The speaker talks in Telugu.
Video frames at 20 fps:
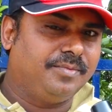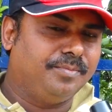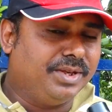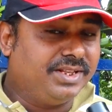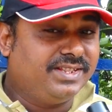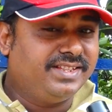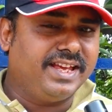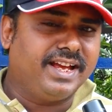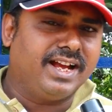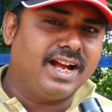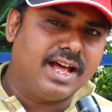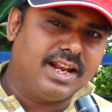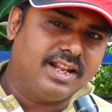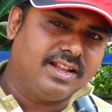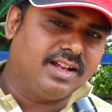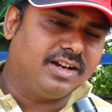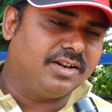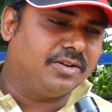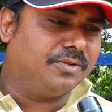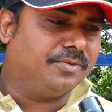మిస్ ఏం
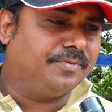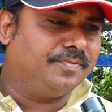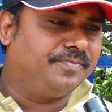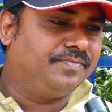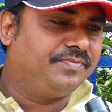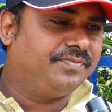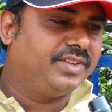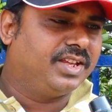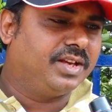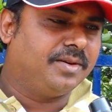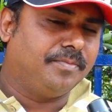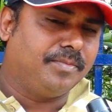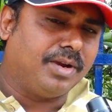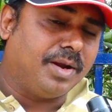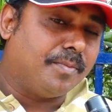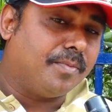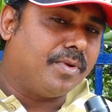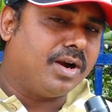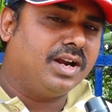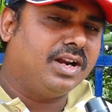కాలేదు దాంట్లో
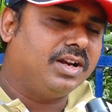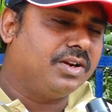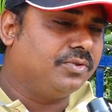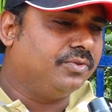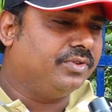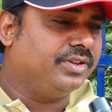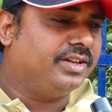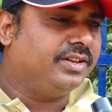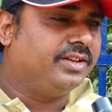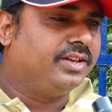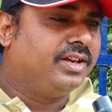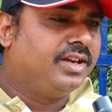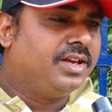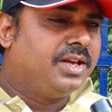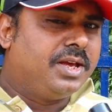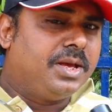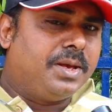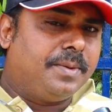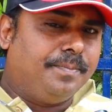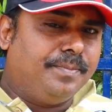బ్రహ్మాండంగా ఉంది
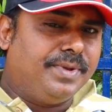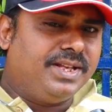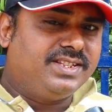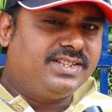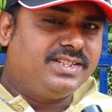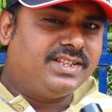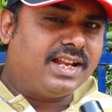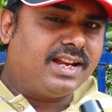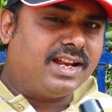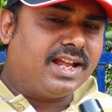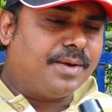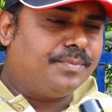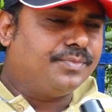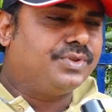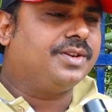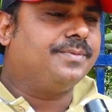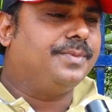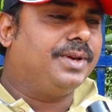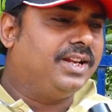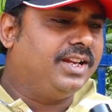మిస్ అన్న
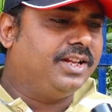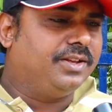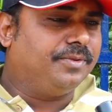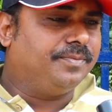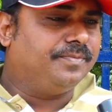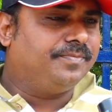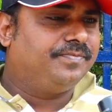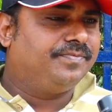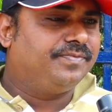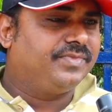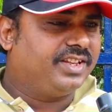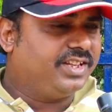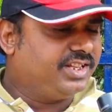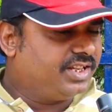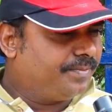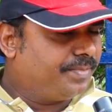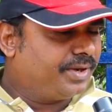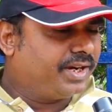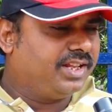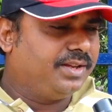అంశమే లేదు నేను
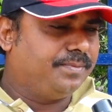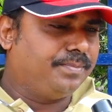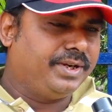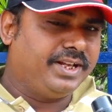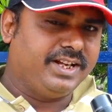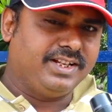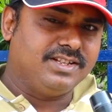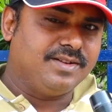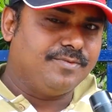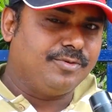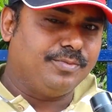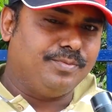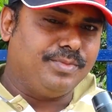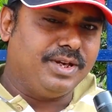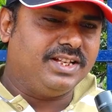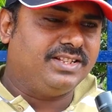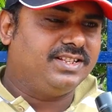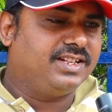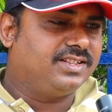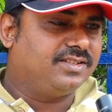చెప్పే కదా ఇప్పుడు ఎగ్జాంపుల్
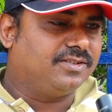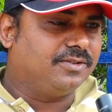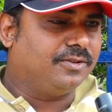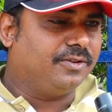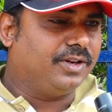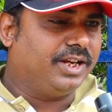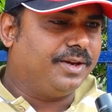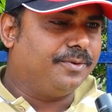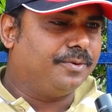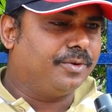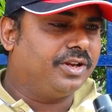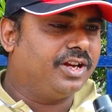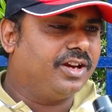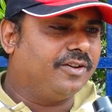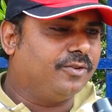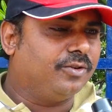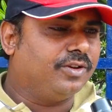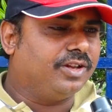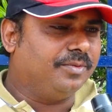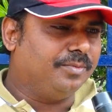బేసిక్స్లో ఏవి ఉన్నాయి
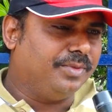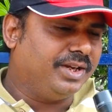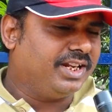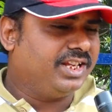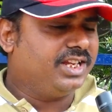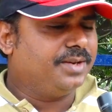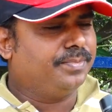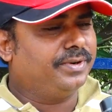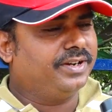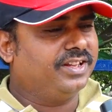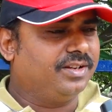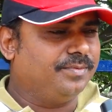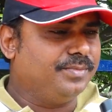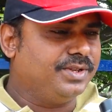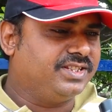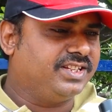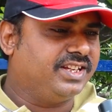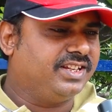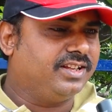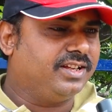అవి ఉన్నాయి మీరే చెప్పండి నేను
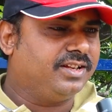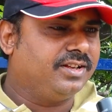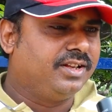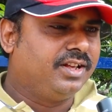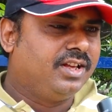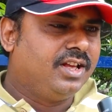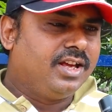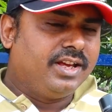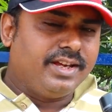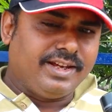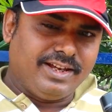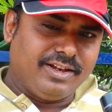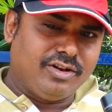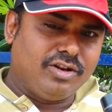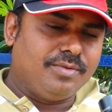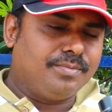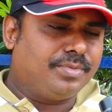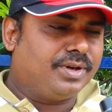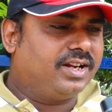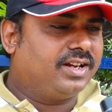మిస్ అయిందా
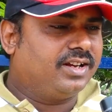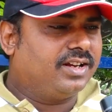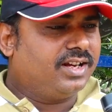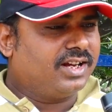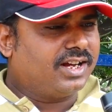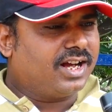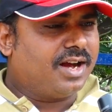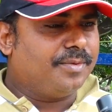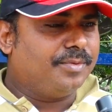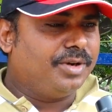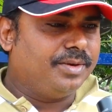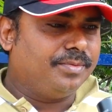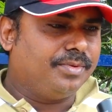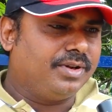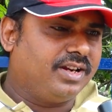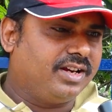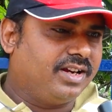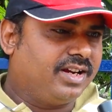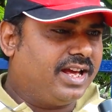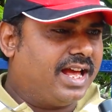హీరోయిన్ పరంగా కామెడీ
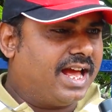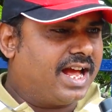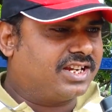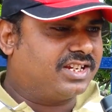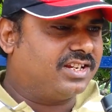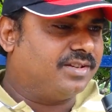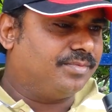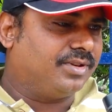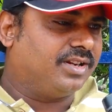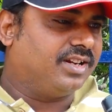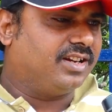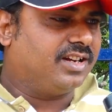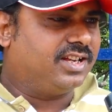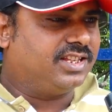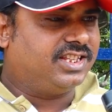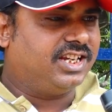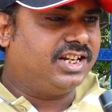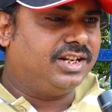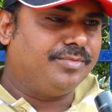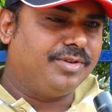పరంగా యాక్షన్ పరంగా
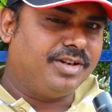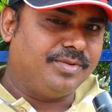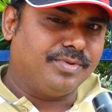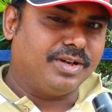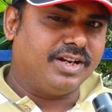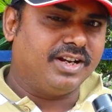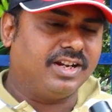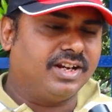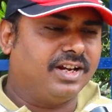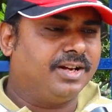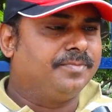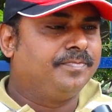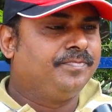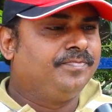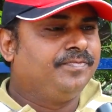సెంటిమెంట్ పరంగా